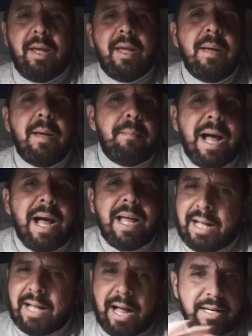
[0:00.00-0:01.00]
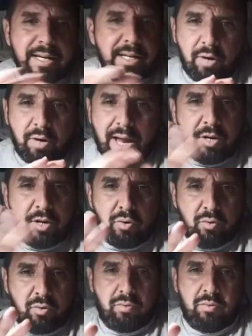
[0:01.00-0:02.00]
ma i cani non
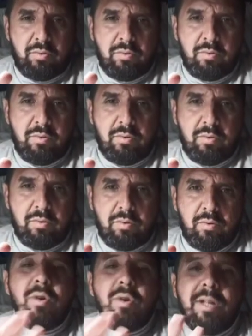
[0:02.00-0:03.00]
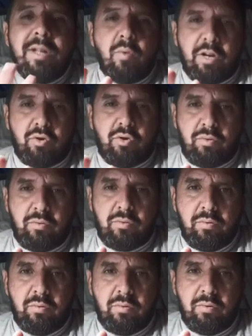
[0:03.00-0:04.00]
hanno un linguaggio,
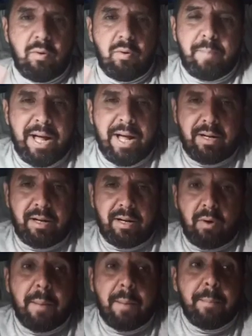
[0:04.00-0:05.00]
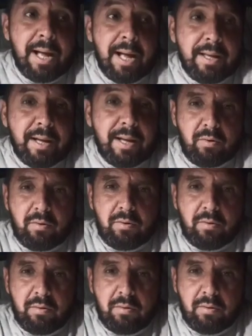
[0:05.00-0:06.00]
non parlano, abbaiano,
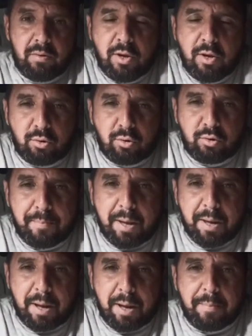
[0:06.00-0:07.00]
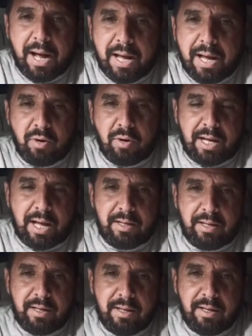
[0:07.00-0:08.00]
che io sappia abbaiano i
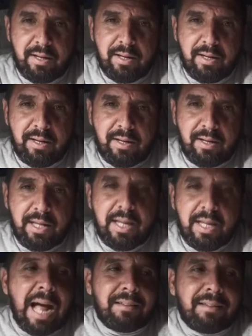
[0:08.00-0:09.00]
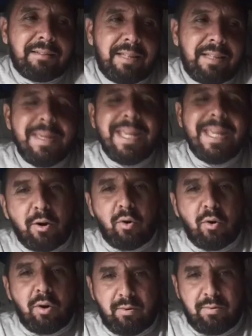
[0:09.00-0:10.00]
cani, i gatti
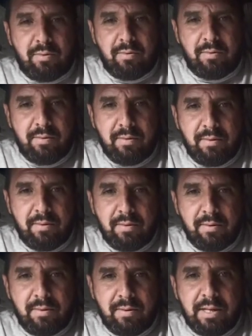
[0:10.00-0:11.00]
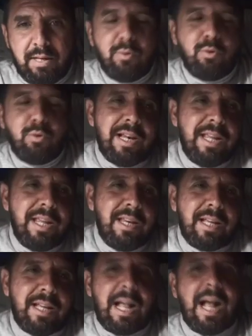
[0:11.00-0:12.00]
miagolano, gli
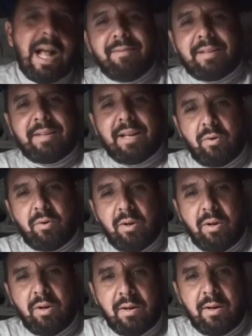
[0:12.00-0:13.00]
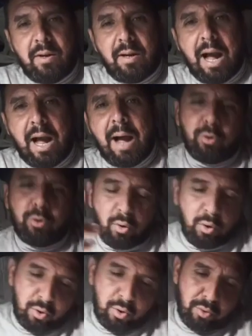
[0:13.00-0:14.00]
uccellini cantano, a modo
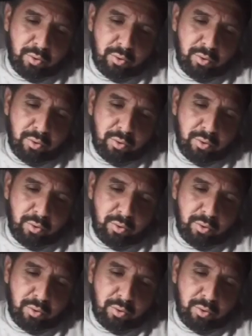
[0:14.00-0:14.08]
loro